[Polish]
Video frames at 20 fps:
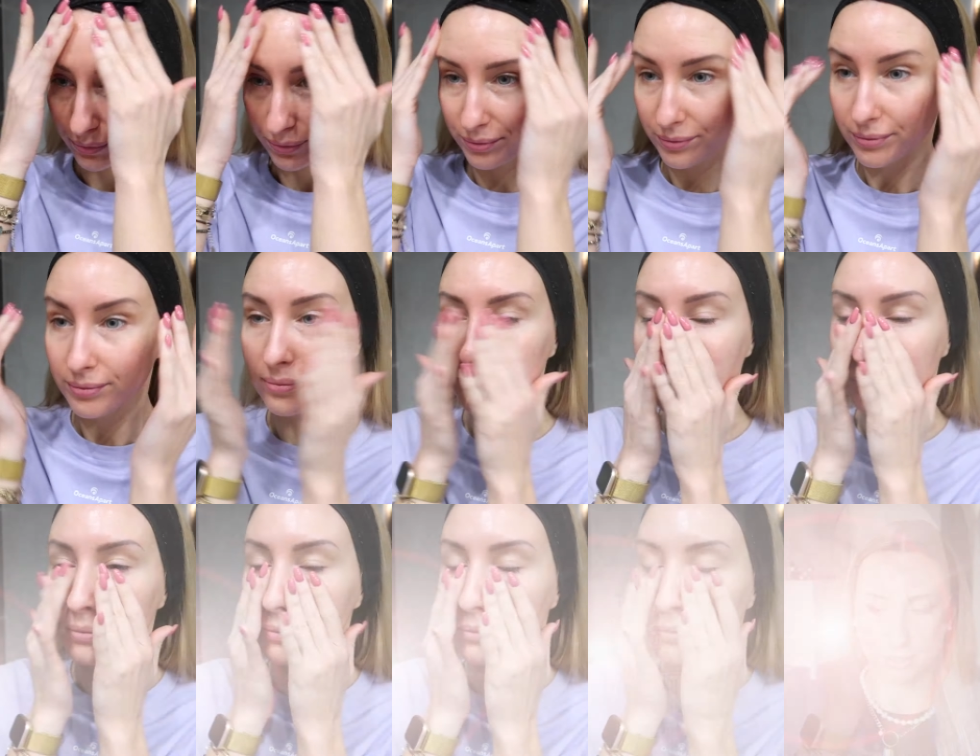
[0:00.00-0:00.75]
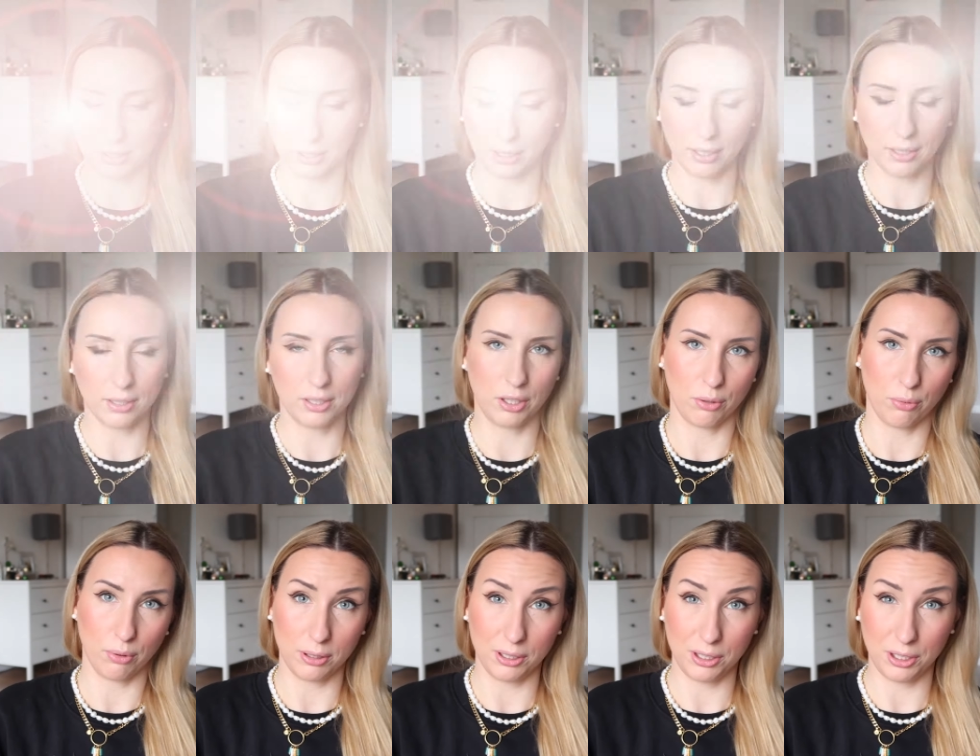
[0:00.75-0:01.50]
żeby Wasze kosmetyki, gdzie
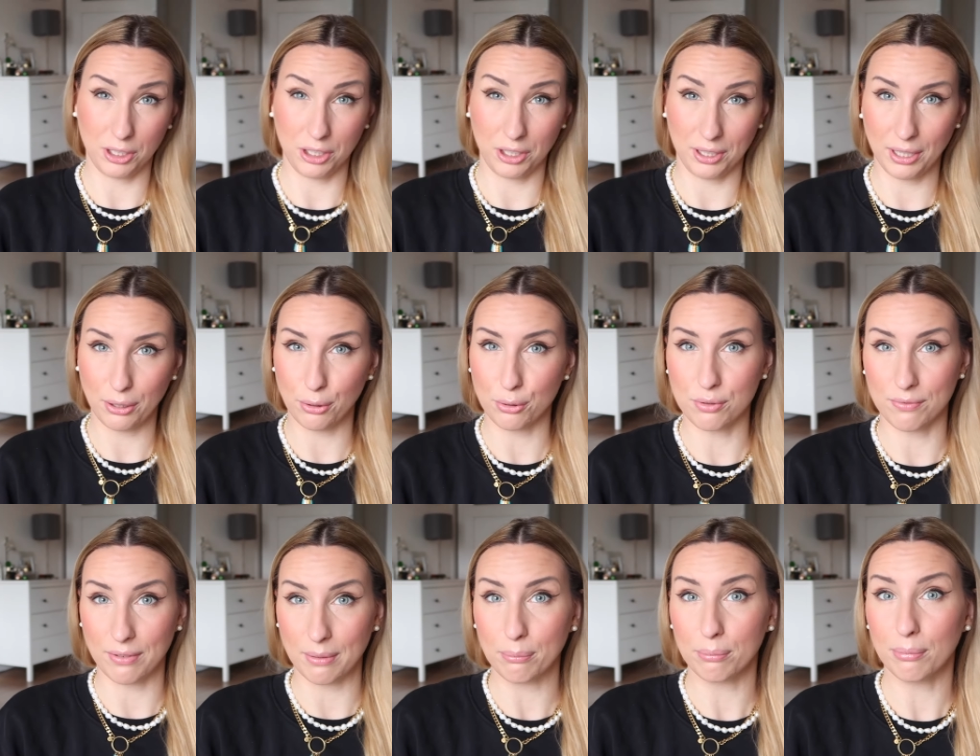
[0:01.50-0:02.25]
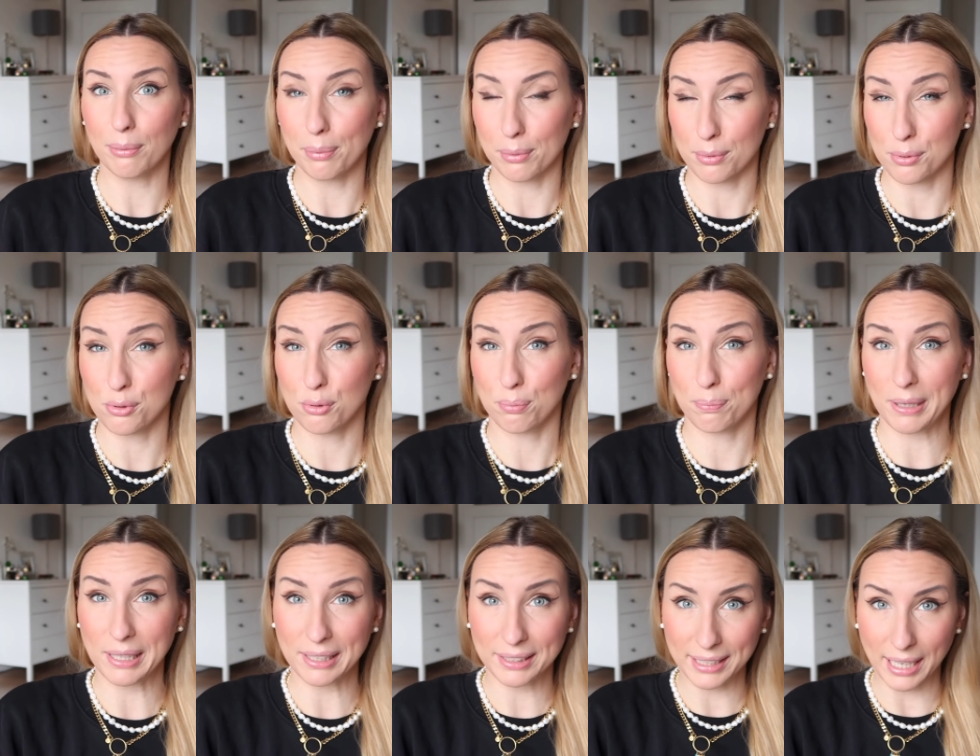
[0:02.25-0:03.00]
kładziecie się na noc, Wam po prostu
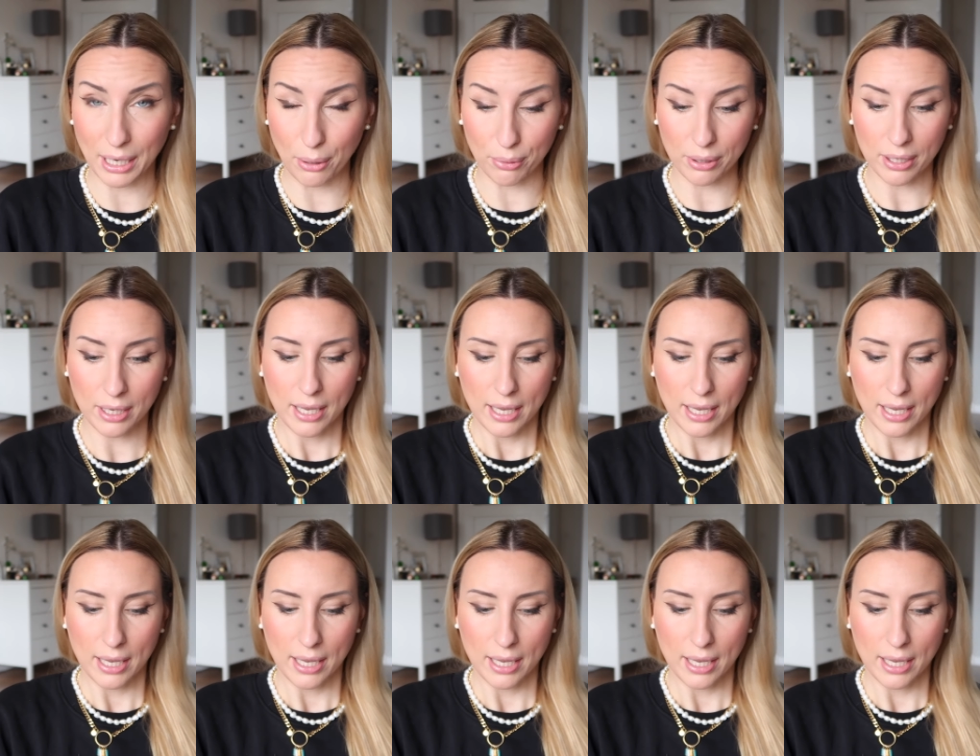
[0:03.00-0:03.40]
pachniały.